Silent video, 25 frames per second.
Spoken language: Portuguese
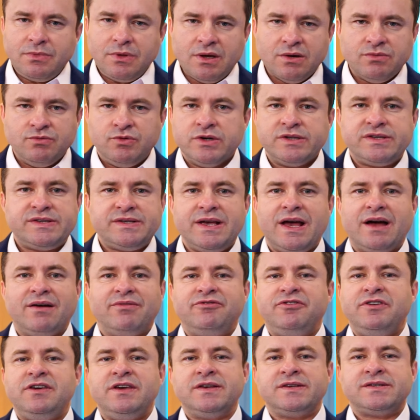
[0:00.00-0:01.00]
você
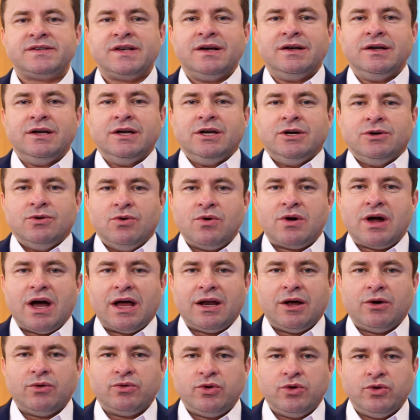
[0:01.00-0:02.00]
avisa o
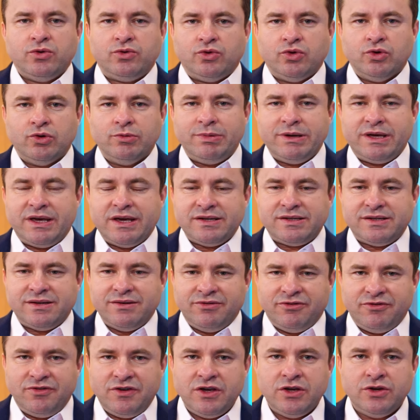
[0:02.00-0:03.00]
canal do YouTube que esse
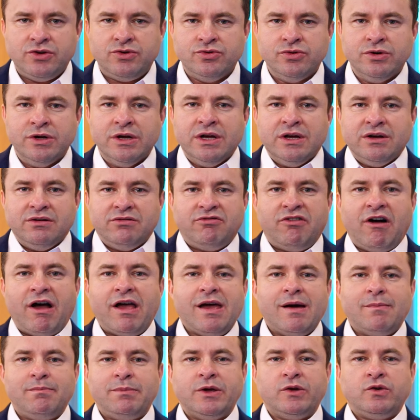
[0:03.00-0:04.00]
vídeo
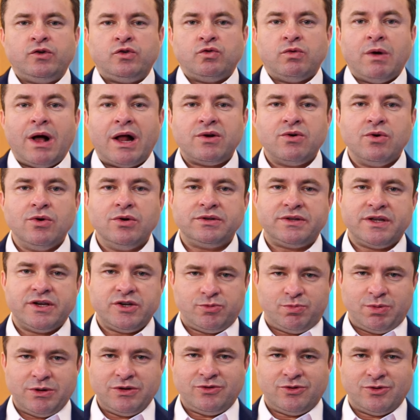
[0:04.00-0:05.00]
vai abençoar
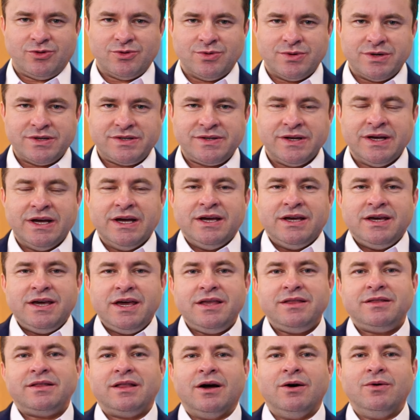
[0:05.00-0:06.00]
outras pessoas.
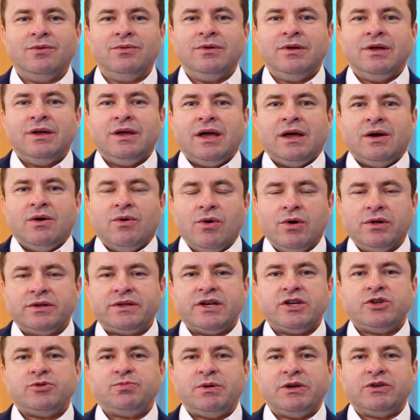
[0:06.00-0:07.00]
Então,
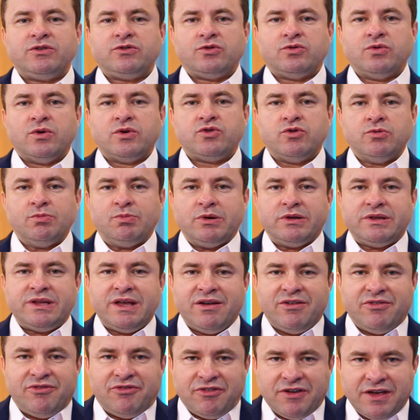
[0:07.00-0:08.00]
outras pessoas vão
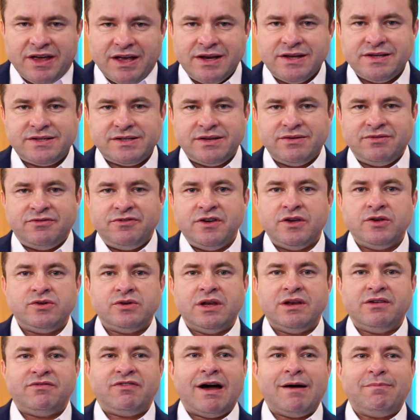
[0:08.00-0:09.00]
poder ver esse vídeo,
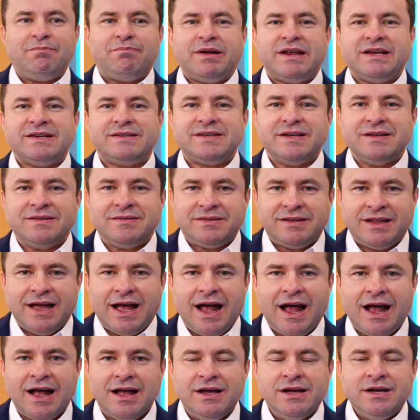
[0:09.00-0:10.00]
ele vai
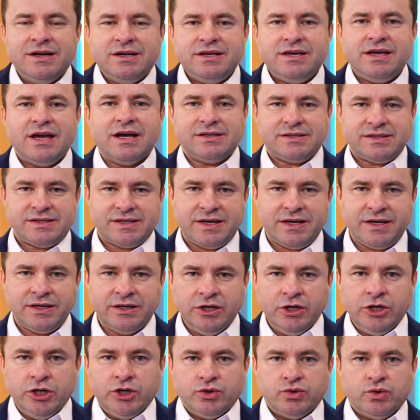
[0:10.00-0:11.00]
apresentar e assim
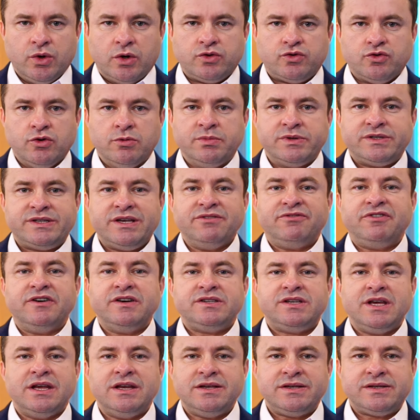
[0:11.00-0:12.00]
nós vamos
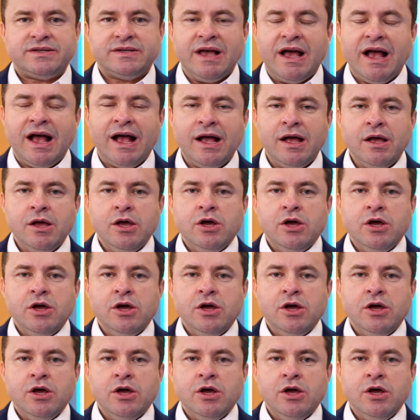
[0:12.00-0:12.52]
evangelizar